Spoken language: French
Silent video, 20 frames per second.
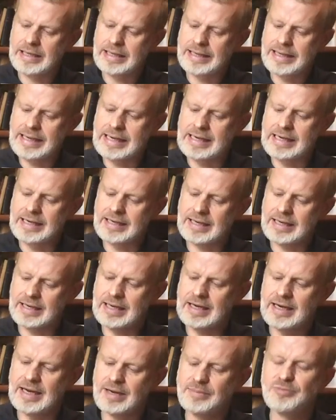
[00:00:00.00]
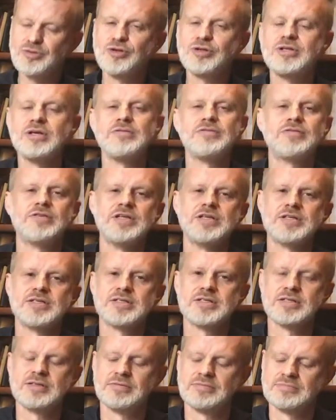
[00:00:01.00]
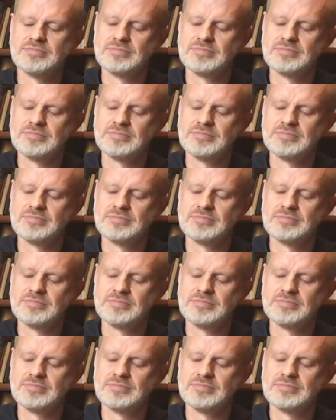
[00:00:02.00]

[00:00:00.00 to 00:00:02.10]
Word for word: éclairer l'âme de tes fils.